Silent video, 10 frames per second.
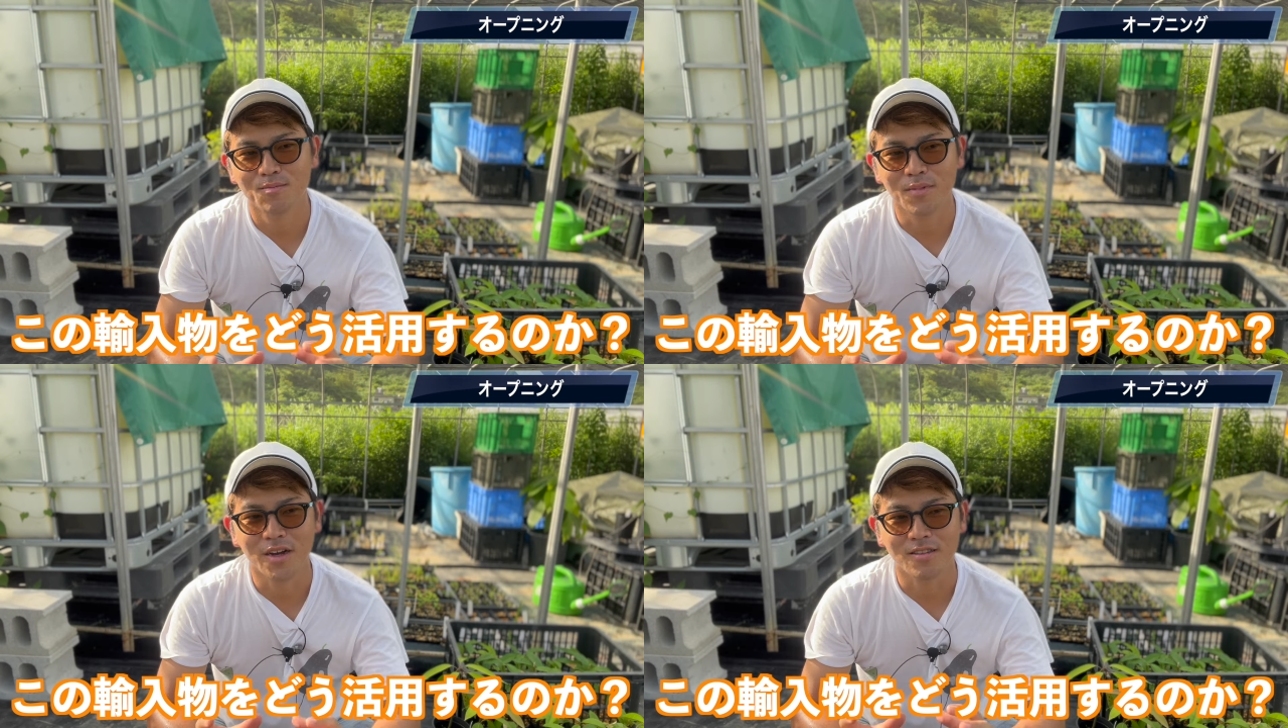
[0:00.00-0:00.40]

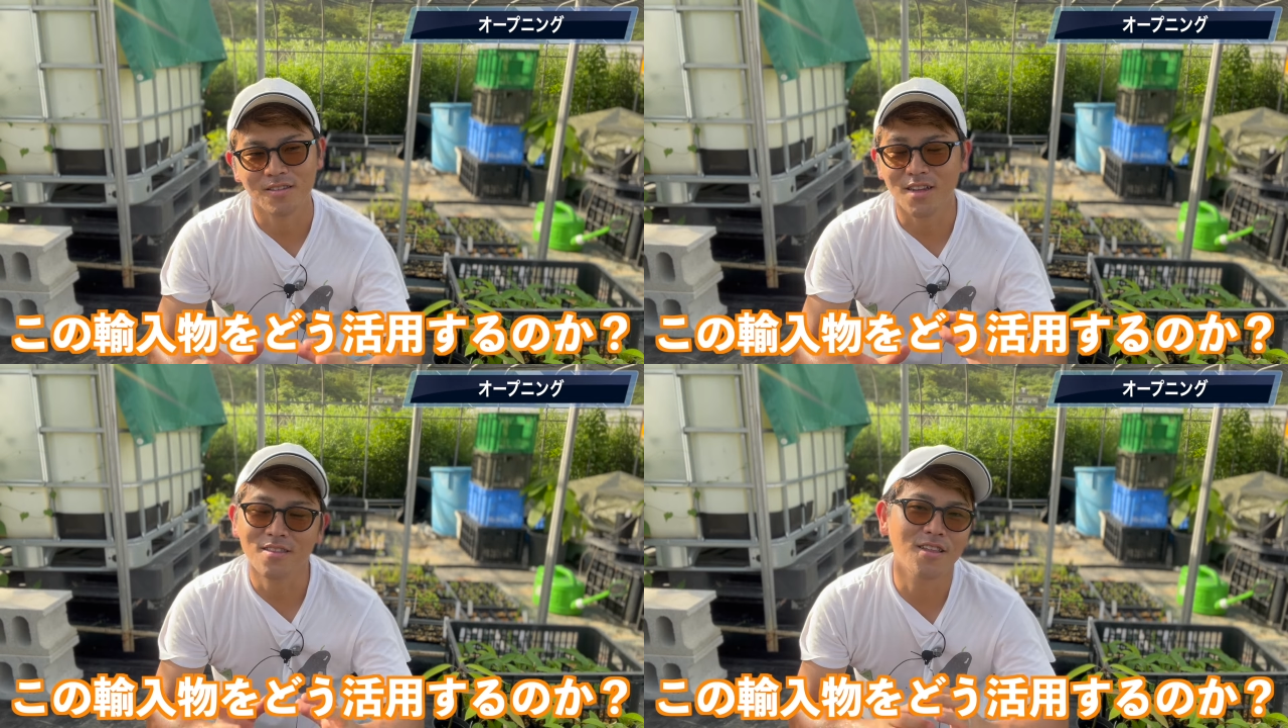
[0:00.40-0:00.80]
まあ、
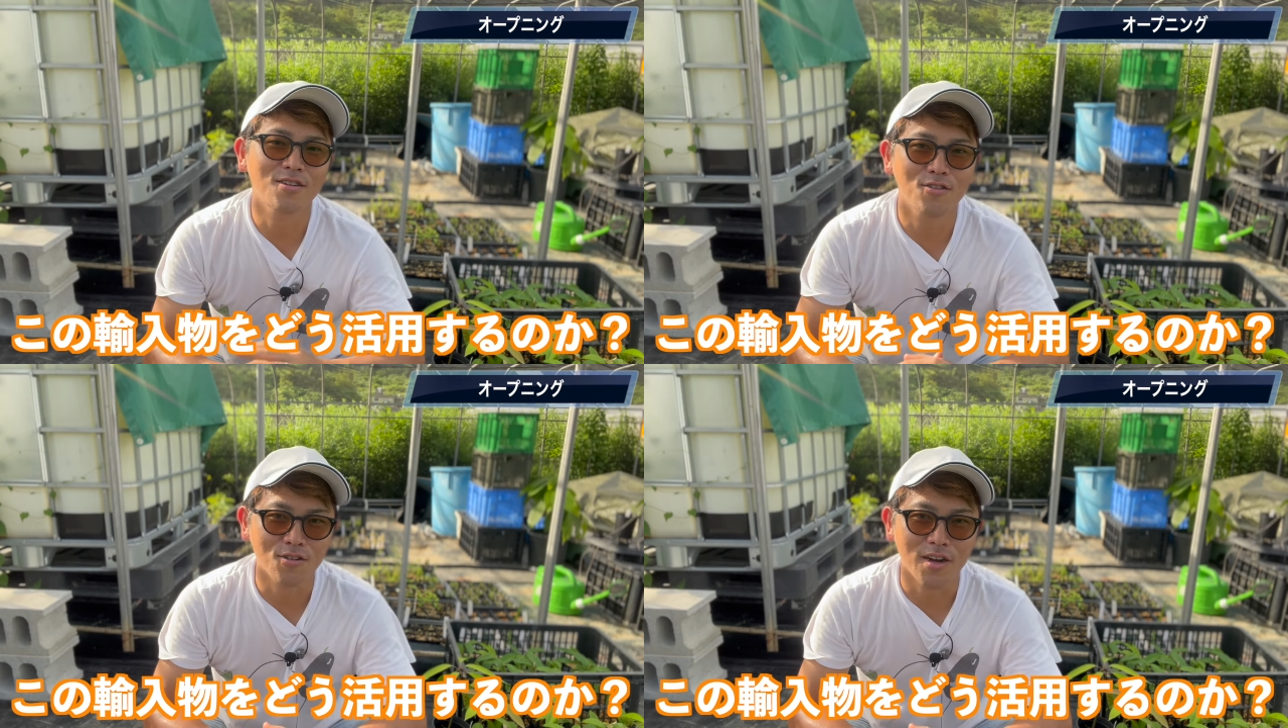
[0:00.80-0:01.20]
使ってい
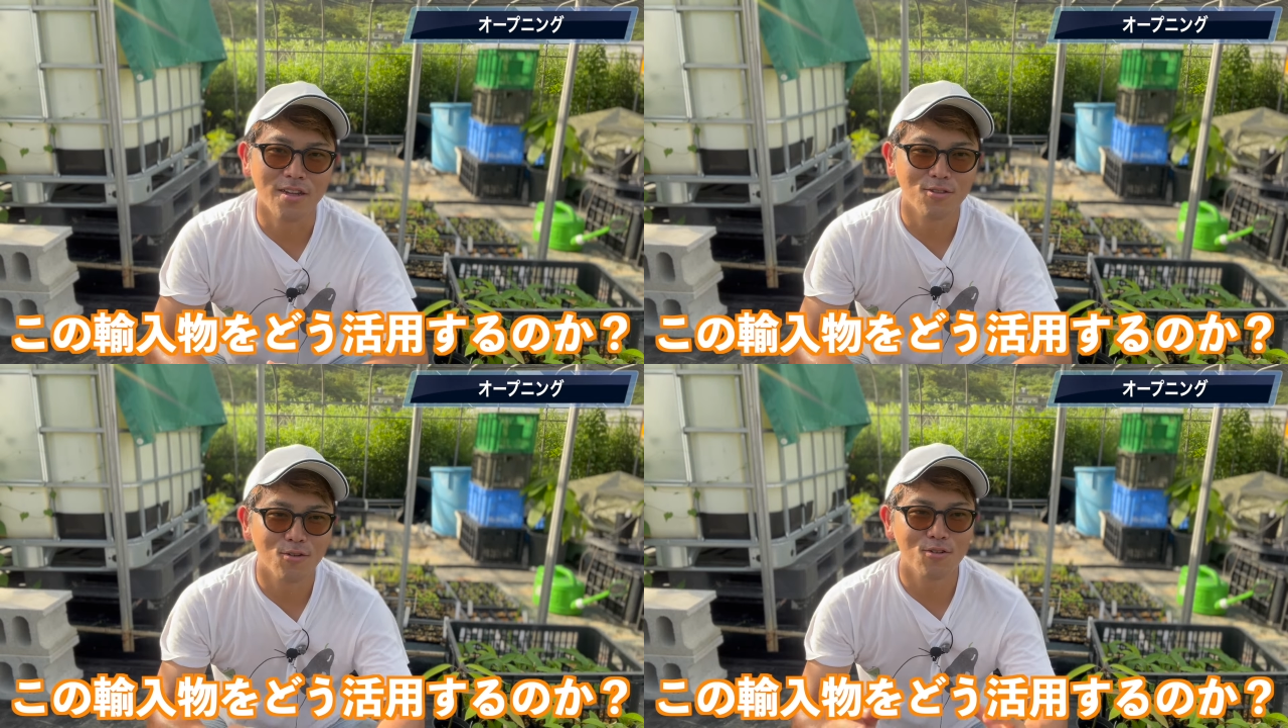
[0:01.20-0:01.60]
くのか
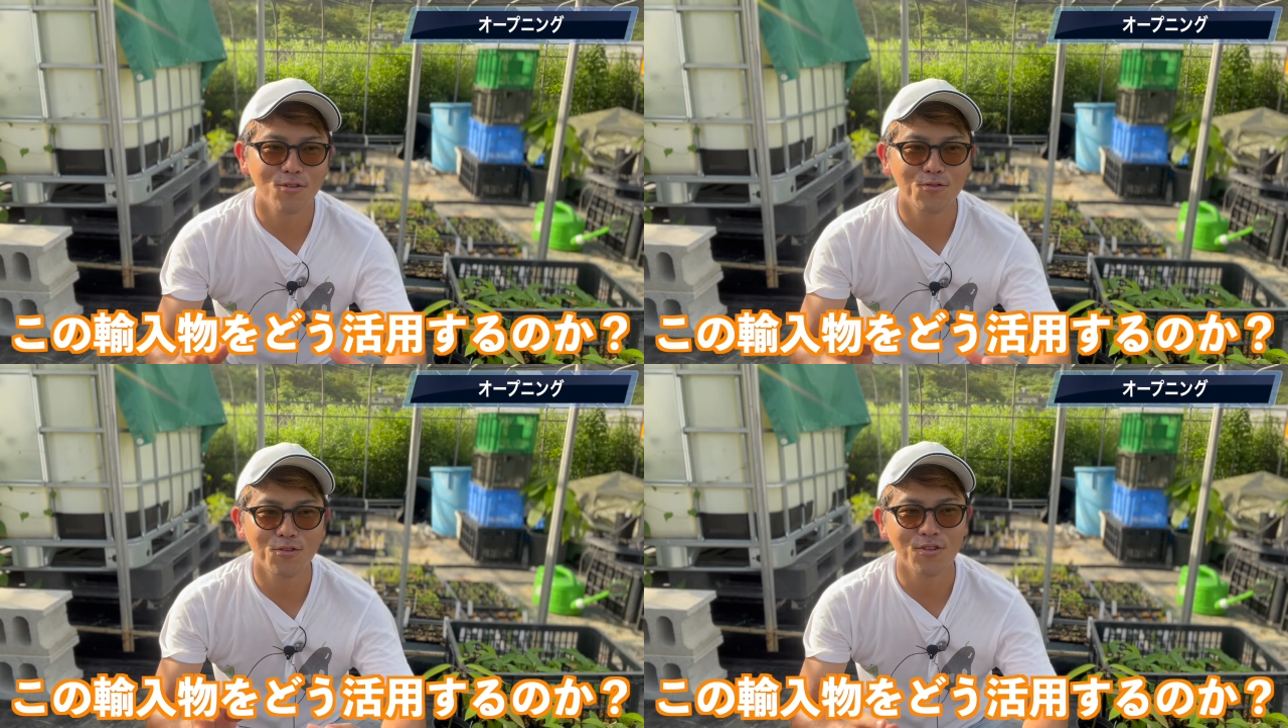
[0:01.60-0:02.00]
どうい
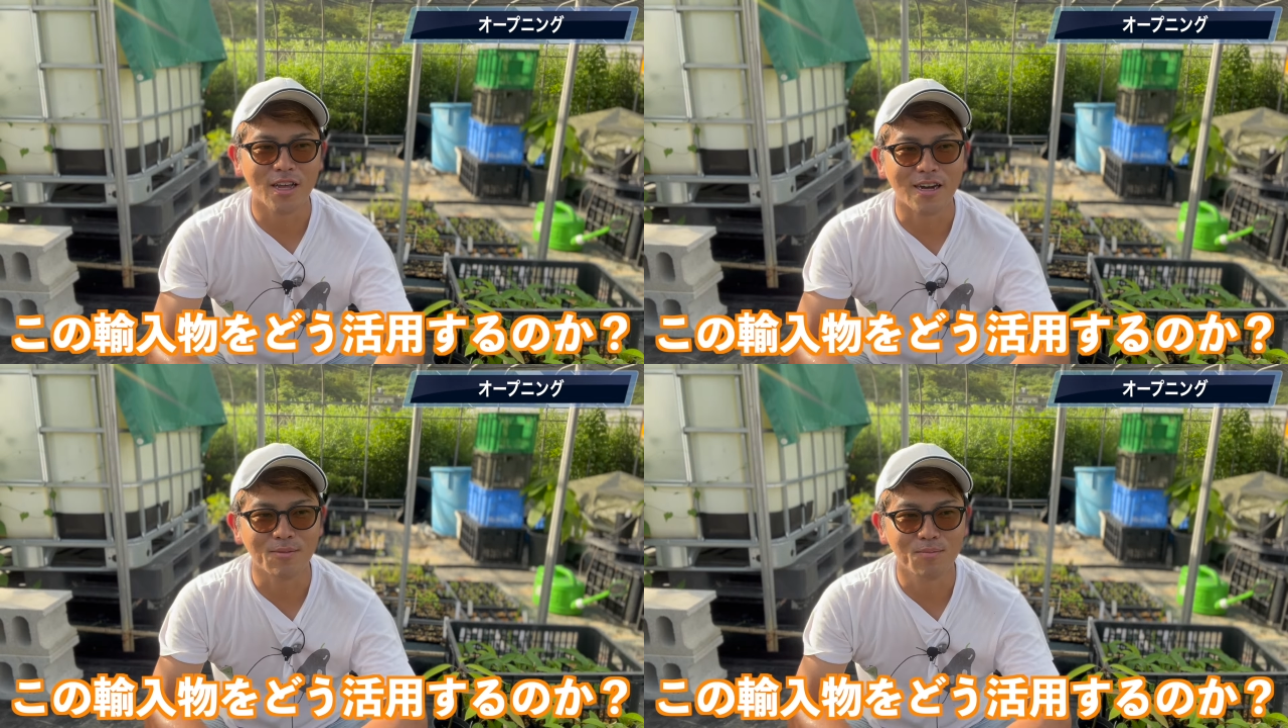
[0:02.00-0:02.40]
うふうな